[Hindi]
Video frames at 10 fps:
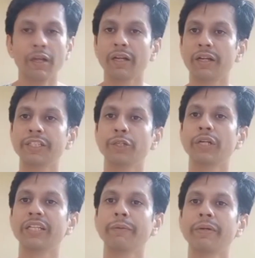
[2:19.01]
गंजे हो
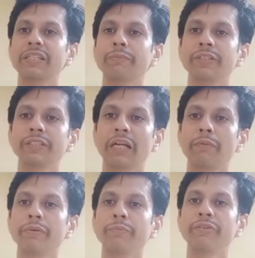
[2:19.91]
जाते हैं भाई साहब तीस साल
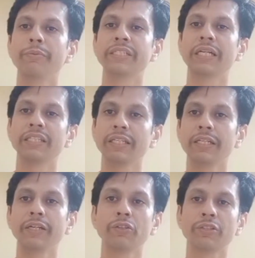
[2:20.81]
में बीवी पहचानती नहीं
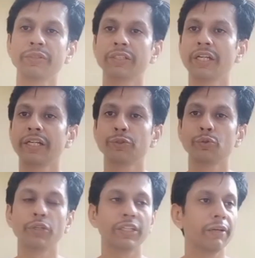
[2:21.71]
है और समस्याएं आनी शुरू
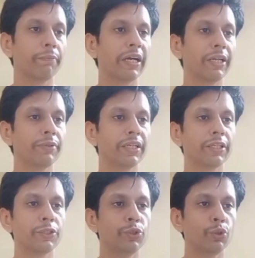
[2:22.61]
हो जाती हैं पार्टी में जाते
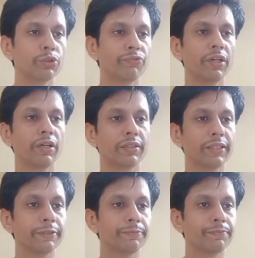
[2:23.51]
हैं दोस्त व्यंग करते
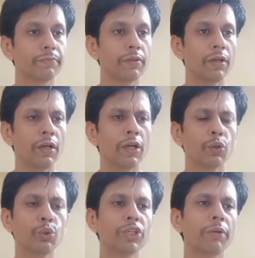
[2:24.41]
हैं
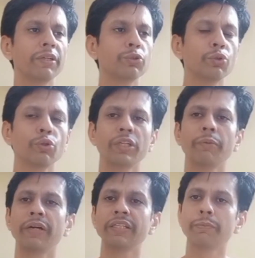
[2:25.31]
खुद शर्म महसूस होती है
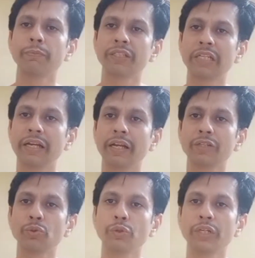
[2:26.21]
भाई साहब नजला गिरना
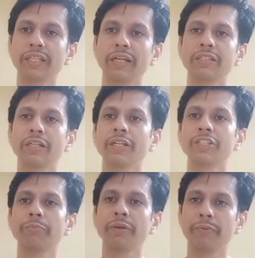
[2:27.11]
शुरू हो जाता है
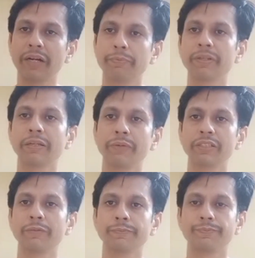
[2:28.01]
जनरेशन पर भी इफेक्ट पड़ता है भाई
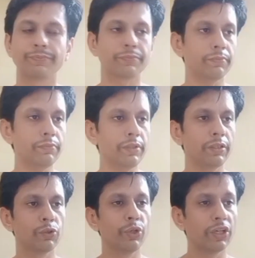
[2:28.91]
साहब
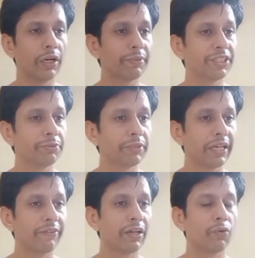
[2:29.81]
तो एक काम की चीज़
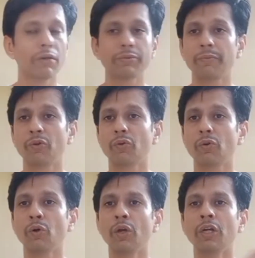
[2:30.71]
बताने वाला हूँ आप सब लोगों
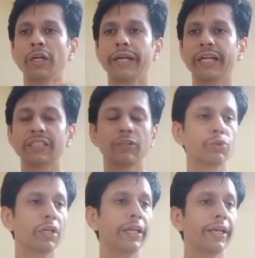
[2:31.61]
को एक ऐसा
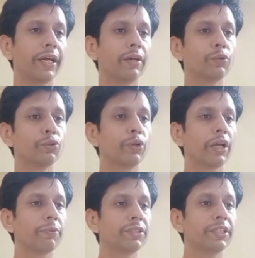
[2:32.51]
नुस्खा लेके आया हूँ जो कि
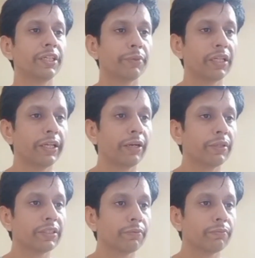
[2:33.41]
आपकी ज़िंदगी बदल देगा
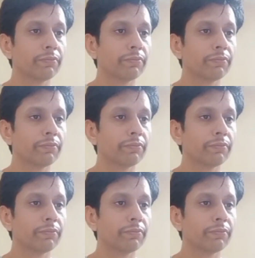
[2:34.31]
भाई साहब